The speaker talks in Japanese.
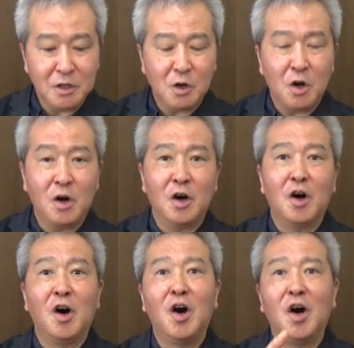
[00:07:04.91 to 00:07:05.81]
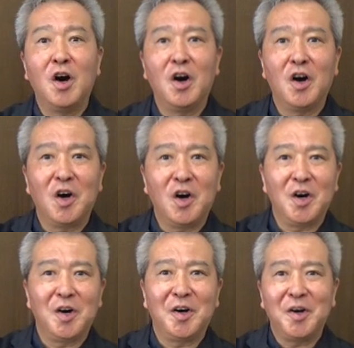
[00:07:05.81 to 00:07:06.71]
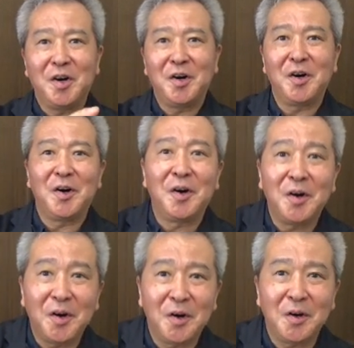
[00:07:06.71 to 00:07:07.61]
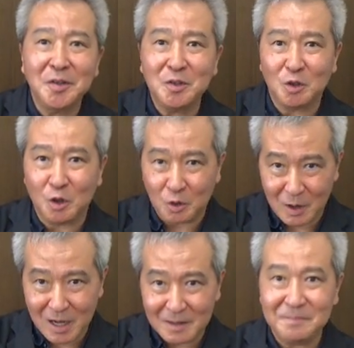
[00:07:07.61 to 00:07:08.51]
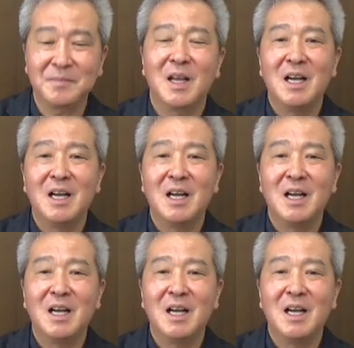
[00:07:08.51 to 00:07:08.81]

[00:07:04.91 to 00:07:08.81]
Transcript: よのところは、